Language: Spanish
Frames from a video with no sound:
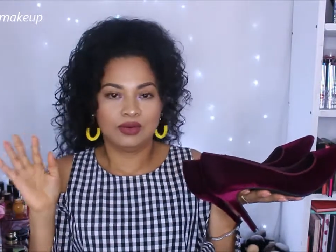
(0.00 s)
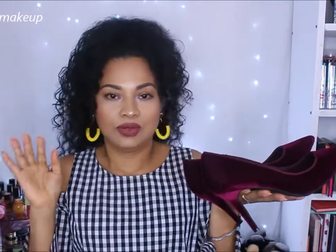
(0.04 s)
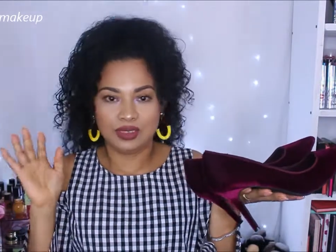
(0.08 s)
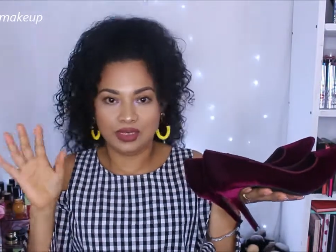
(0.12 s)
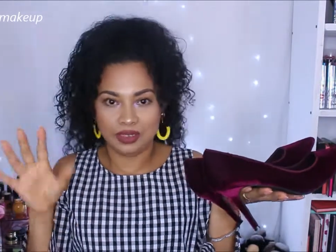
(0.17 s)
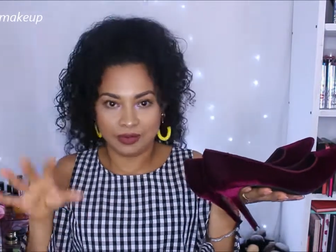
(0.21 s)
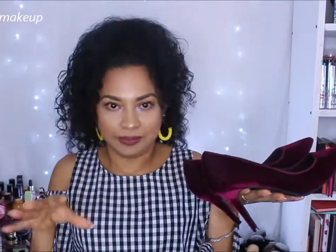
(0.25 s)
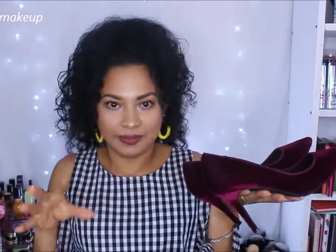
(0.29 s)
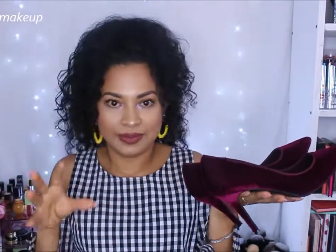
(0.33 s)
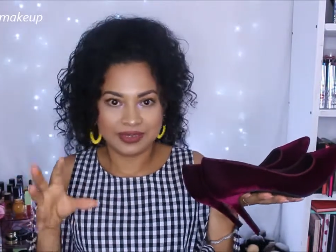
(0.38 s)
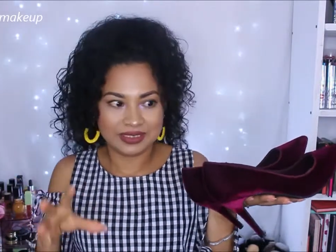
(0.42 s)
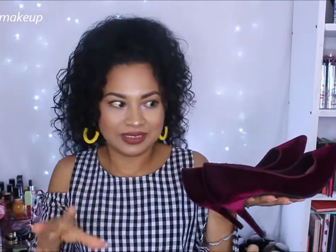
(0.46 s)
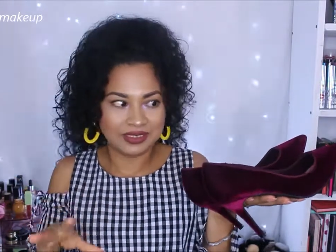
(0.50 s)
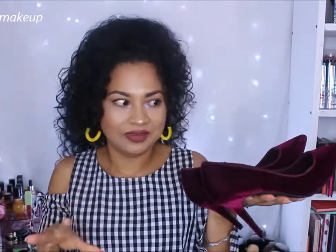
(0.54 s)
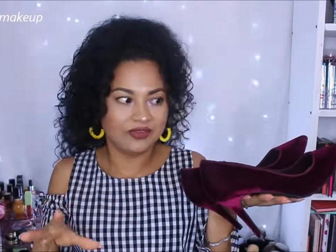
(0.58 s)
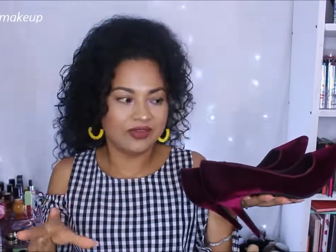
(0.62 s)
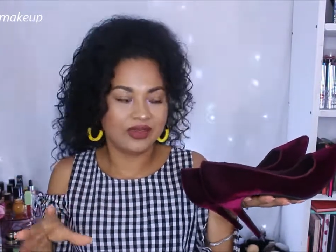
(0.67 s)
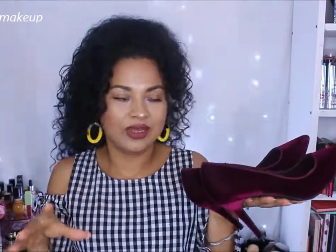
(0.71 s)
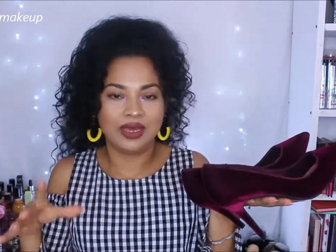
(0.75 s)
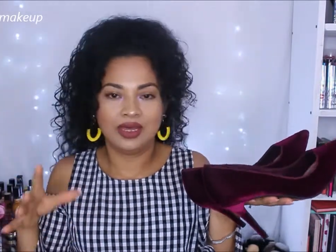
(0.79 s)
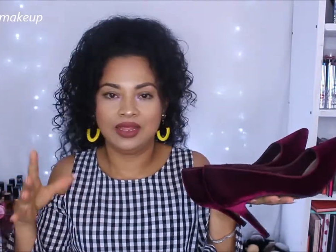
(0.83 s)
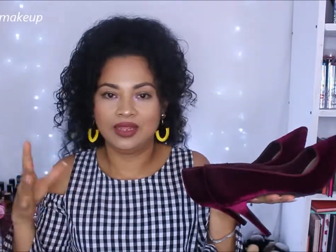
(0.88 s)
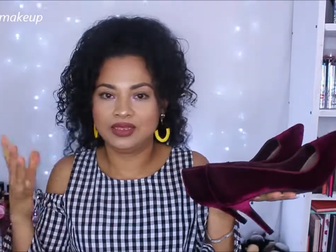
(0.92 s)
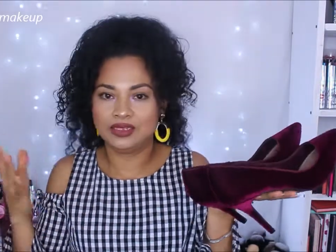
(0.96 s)

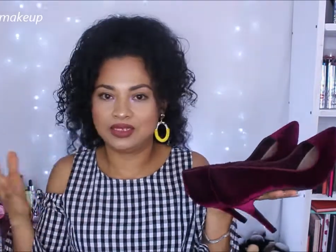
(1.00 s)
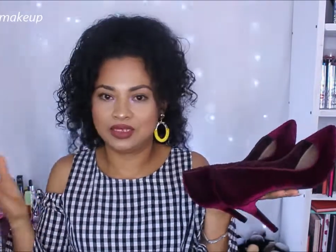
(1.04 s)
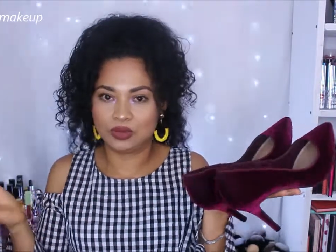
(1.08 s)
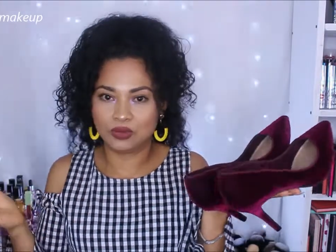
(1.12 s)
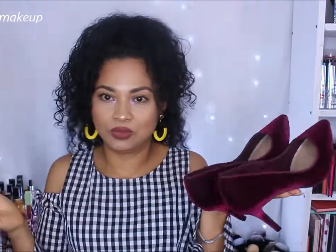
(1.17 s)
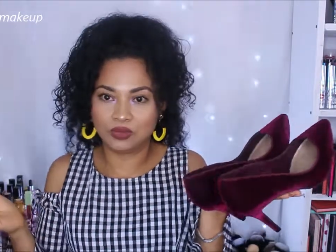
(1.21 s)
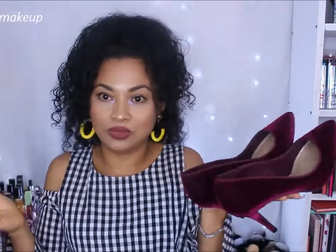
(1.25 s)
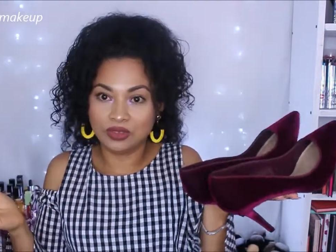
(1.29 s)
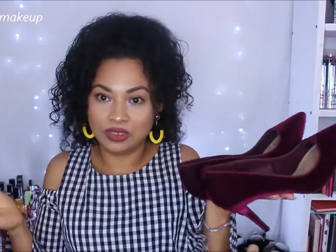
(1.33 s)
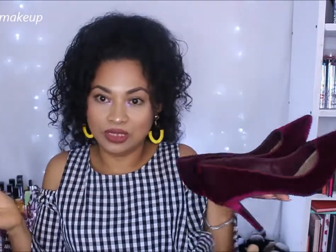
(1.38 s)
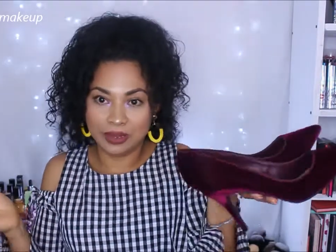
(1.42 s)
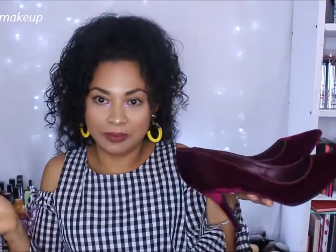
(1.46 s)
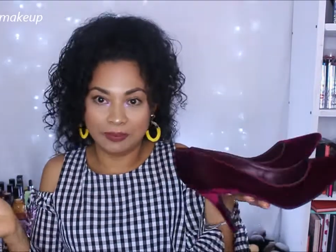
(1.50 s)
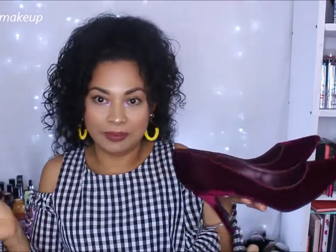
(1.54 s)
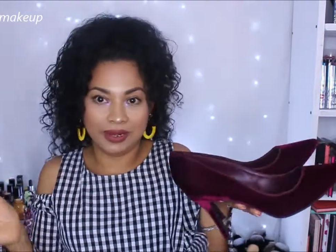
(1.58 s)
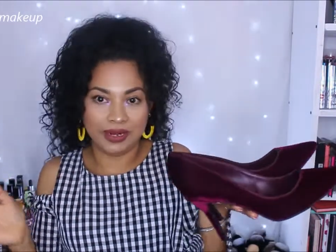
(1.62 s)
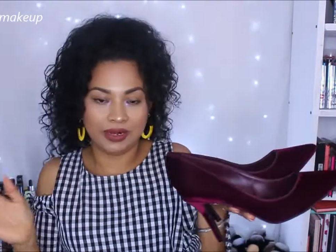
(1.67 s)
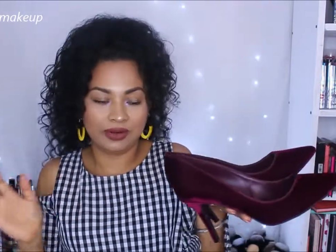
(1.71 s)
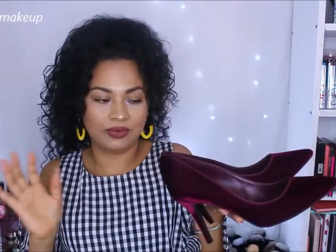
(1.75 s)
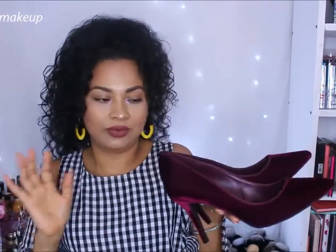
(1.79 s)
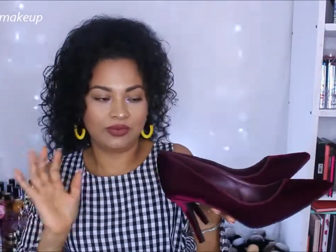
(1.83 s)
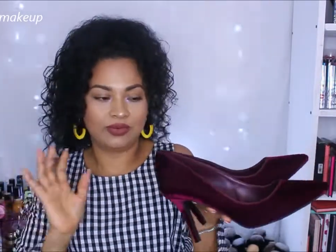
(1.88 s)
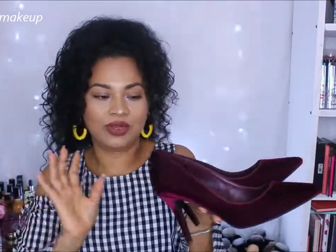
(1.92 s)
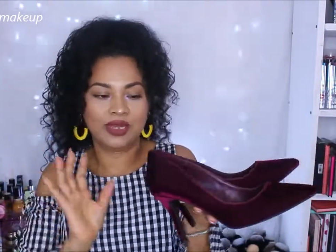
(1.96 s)
específica de segunda
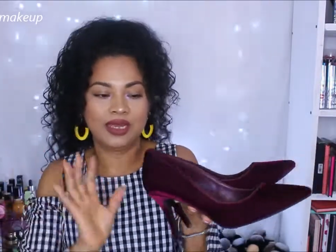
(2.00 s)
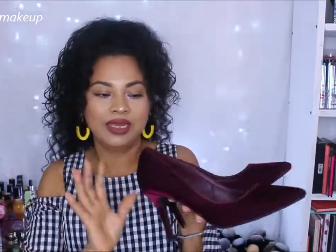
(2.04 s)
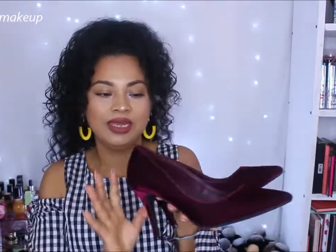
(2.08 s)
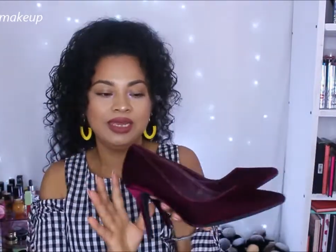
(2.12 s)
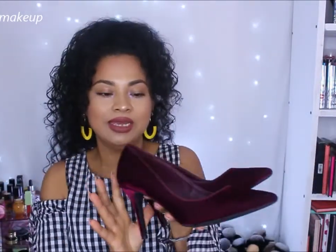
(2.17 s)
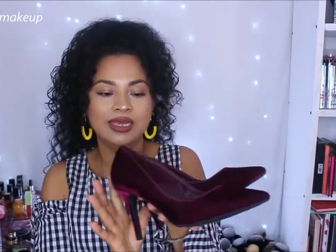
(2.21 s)
mano, ¿ok?